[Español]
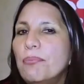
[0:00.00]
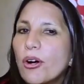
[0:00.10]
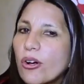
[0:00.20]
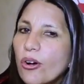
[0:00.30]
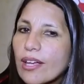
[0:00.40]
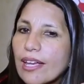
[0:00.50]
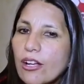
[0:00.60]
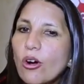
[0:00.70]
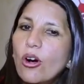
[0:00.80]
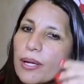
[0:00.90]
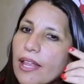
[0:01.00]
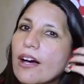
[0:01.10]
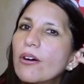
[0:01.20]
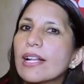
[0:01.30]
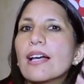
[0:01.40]
un poco que los jóvenes
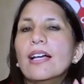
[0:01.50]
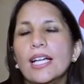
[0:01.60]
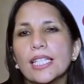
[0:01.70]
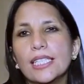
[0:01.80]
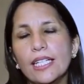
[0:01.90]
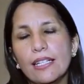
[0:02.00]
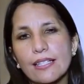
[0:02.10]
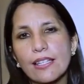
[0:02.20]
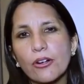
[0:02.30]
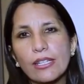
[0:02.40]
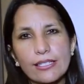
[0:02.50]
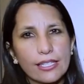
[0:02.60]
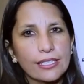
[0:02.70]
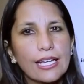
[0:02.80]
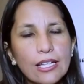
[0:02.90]
de ahora tienen este rol de
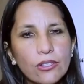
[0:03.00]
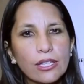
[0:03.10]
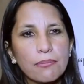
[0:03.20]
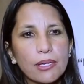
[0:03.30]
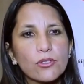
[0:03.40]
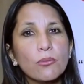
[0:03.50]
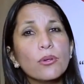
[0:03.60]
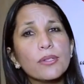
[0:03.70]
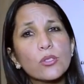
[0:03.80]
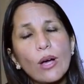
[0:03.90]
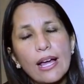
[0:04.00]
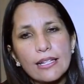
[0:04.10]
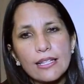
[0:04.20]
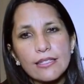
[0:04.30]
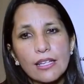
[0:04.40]
también son muy
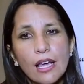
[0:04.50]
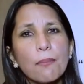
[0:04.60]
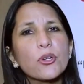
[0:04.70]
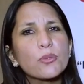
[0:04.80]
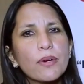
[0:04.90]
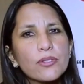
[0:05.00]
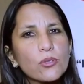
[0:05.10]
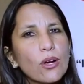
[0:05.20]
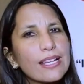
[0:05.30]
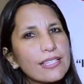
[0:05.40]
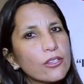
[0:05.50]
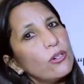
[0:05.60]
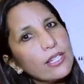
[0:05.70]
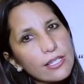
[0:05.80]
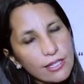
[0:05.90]
visuales, por supuesto son
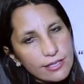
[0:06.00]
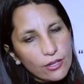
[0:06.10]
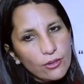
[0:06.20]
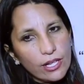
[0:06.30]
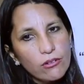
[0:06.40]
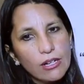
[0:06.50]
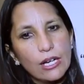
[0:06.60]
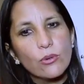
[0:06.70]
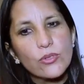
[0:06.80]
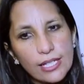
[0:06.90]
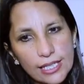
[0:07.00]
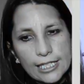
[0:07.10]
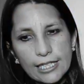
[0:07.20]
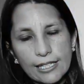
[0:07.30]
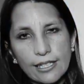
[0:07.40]
hacedores y hacedores con
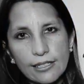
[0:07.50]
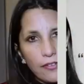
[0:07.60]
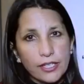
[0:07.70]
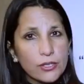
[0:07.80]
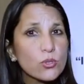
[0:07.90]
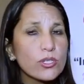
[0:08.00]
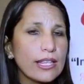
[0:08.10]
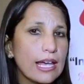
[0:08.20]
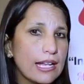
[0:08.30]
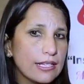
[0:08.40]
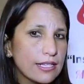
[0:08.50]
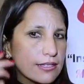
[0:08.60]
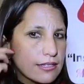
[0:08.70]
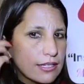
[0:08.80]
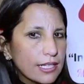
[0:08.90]
causa, tratan de defender sus
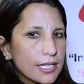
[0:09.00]
ideales,